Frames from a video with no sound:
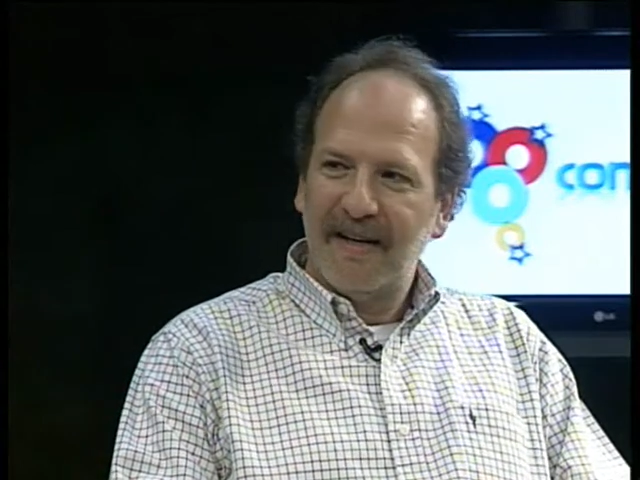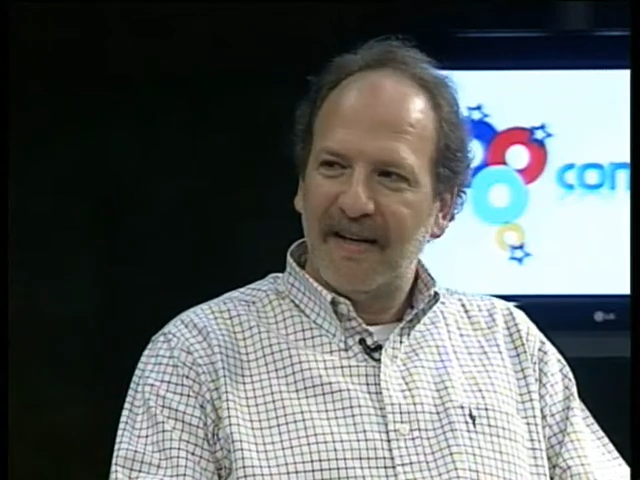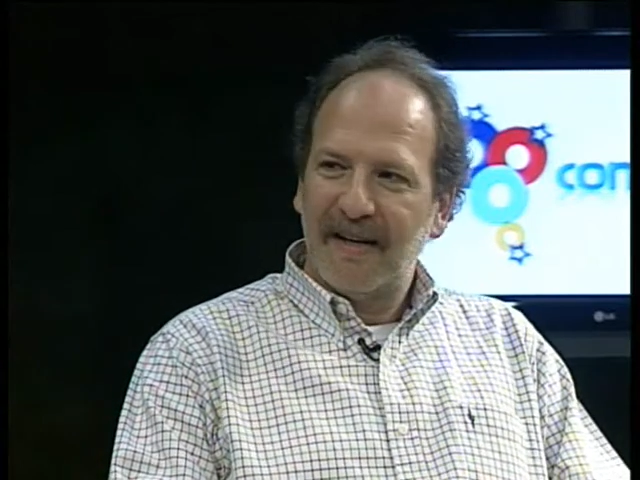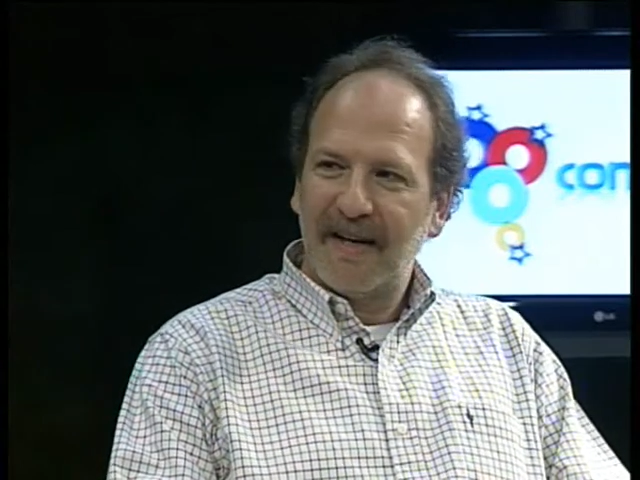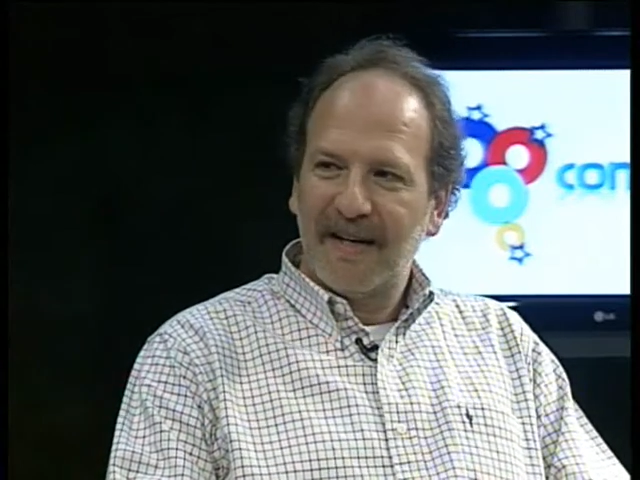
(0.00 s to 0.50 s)

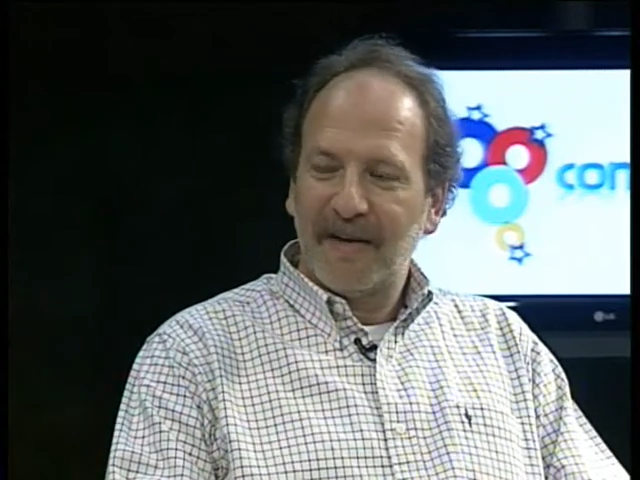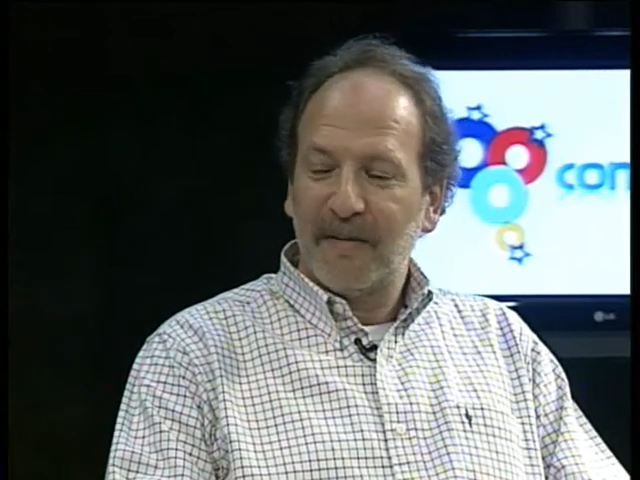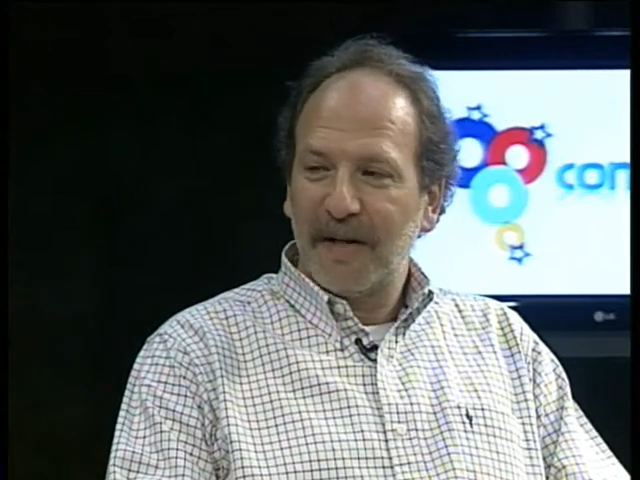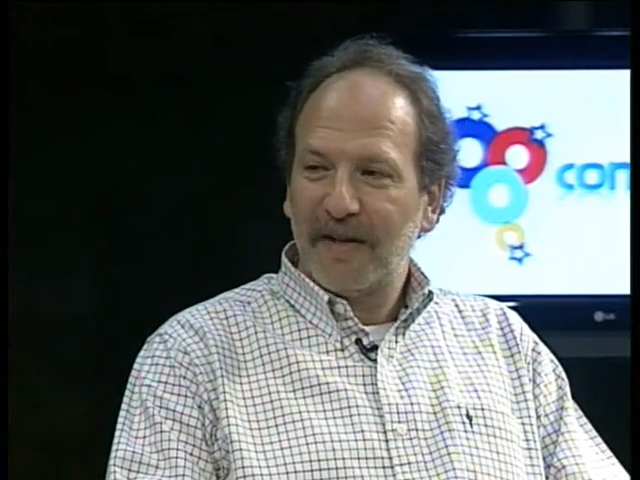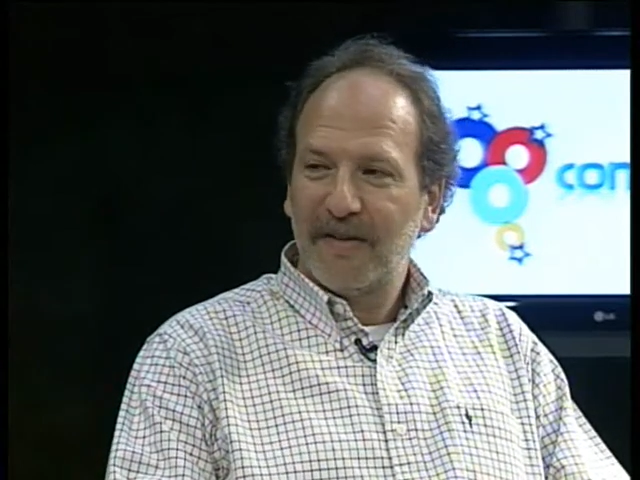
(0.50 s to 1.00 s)
en la carrera de
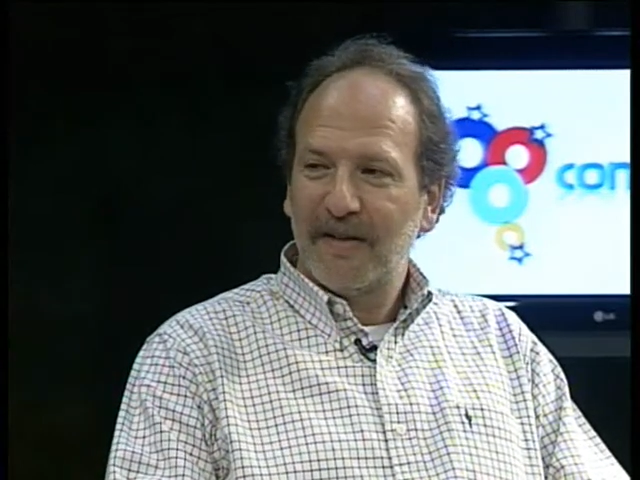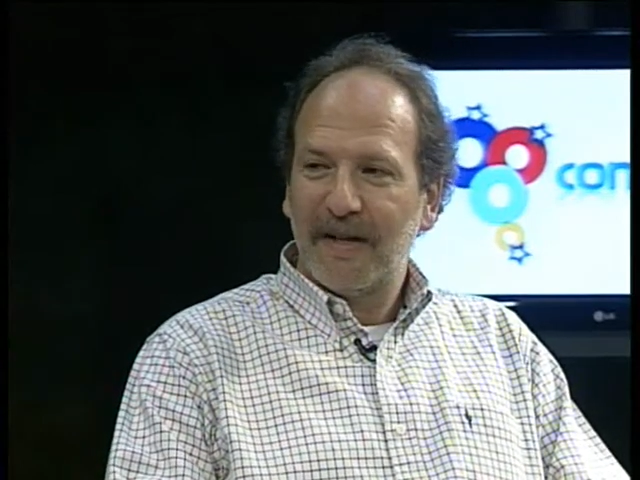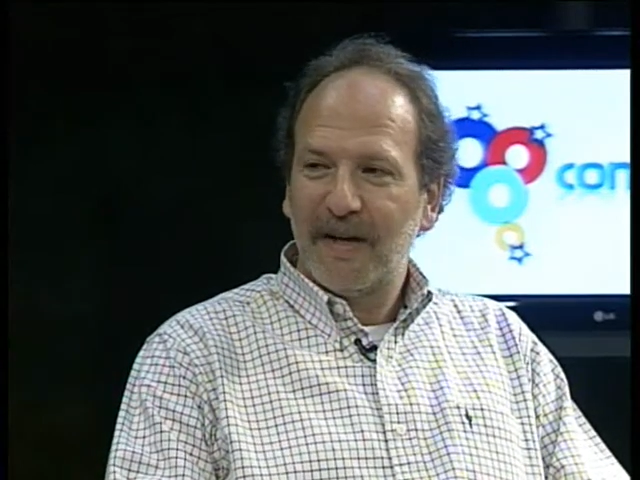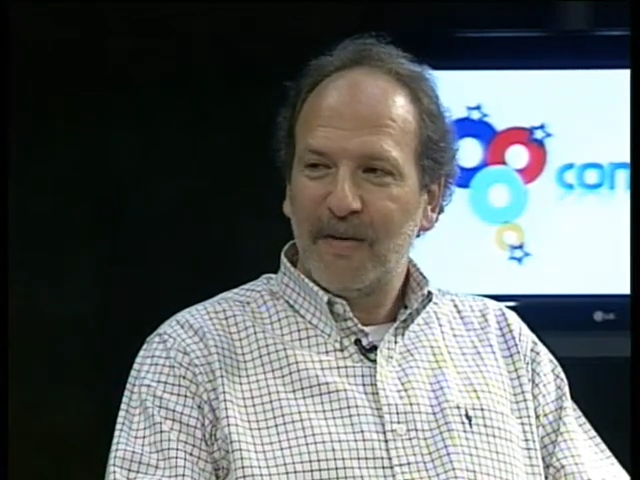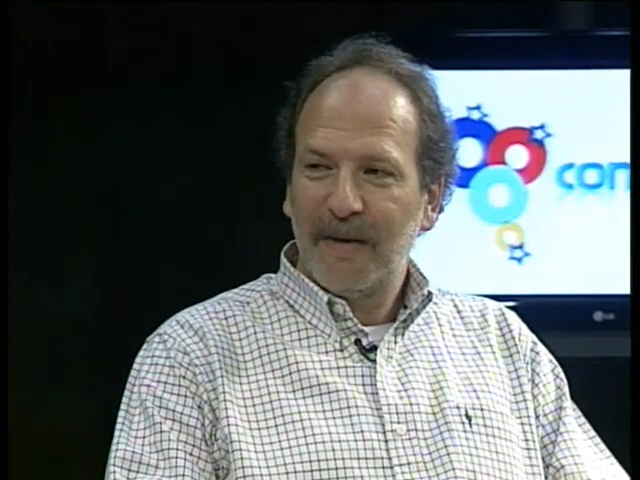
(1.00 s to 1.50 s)
comunicación
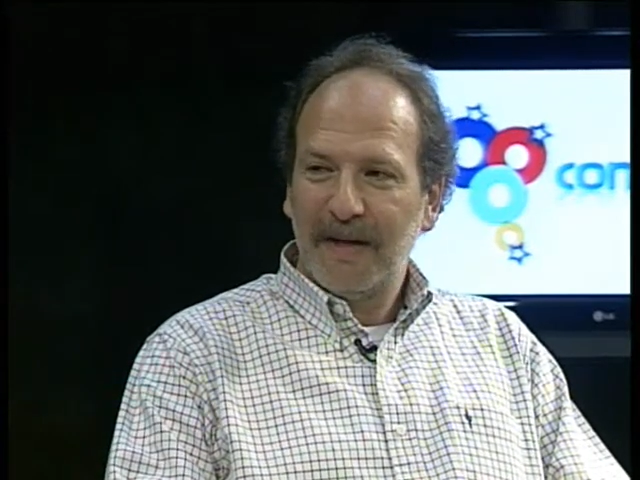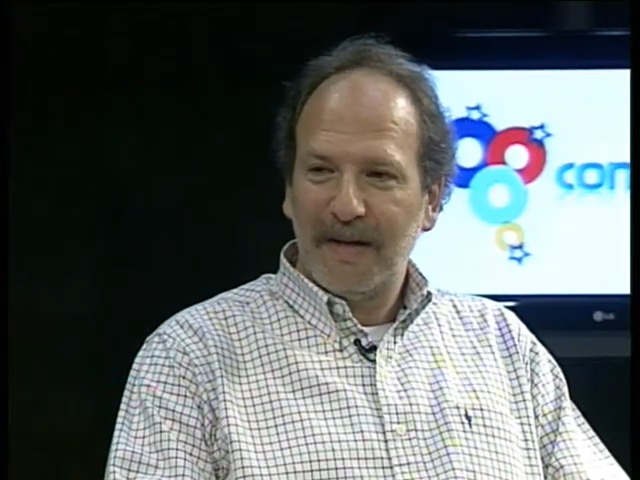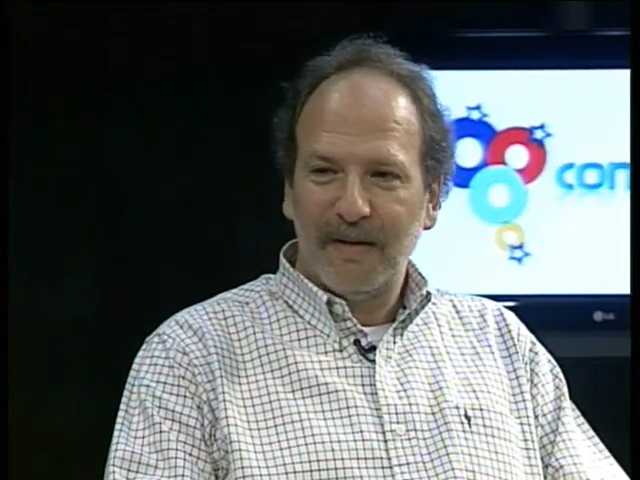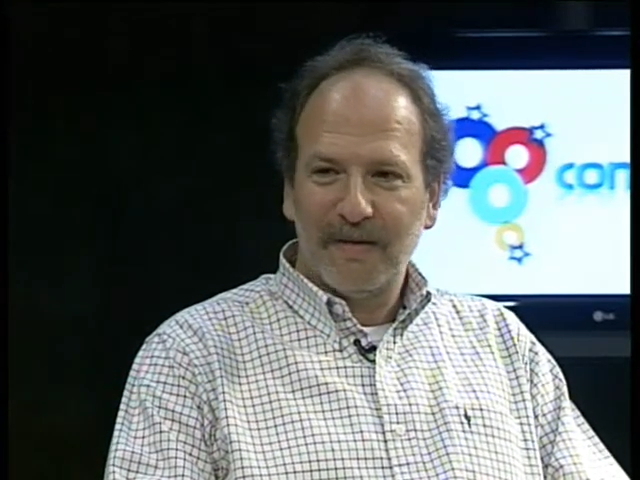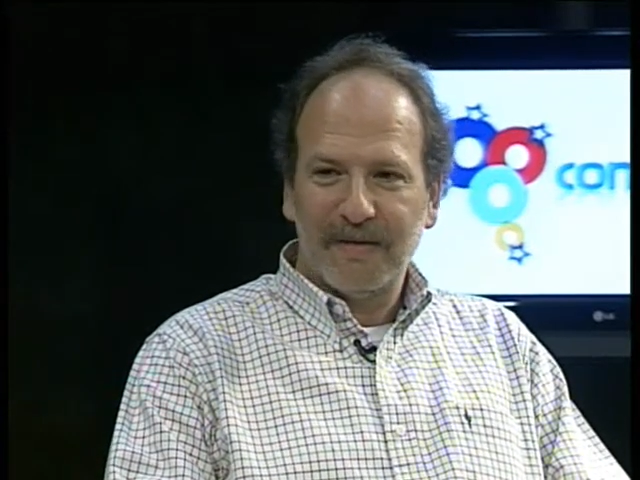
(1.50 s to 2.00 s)
de la UBA, a
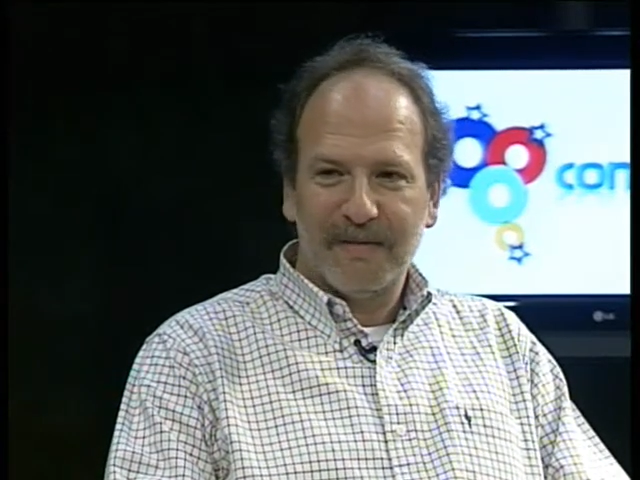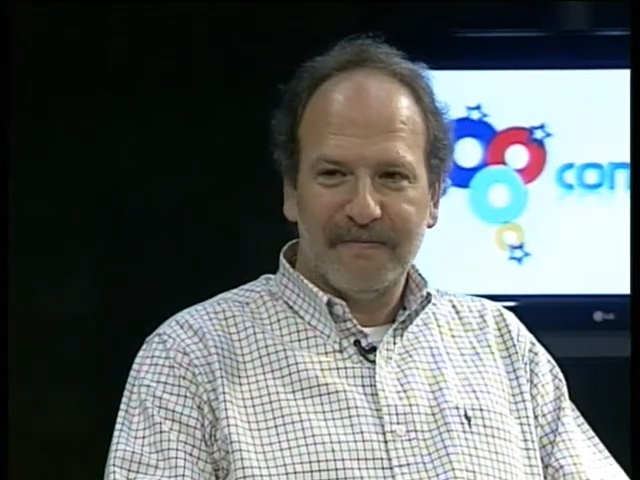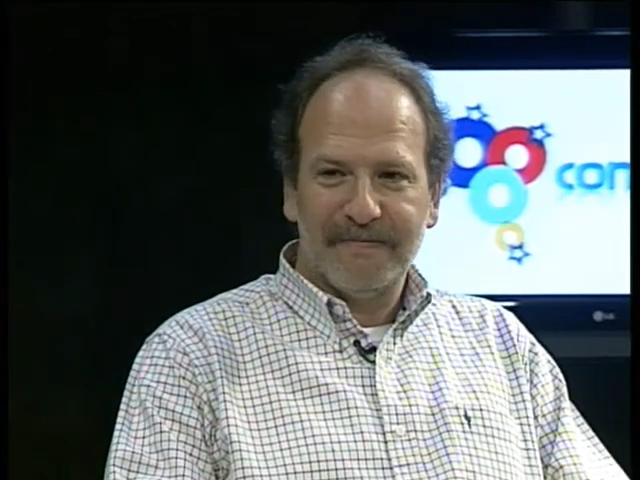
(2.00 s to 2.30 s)
los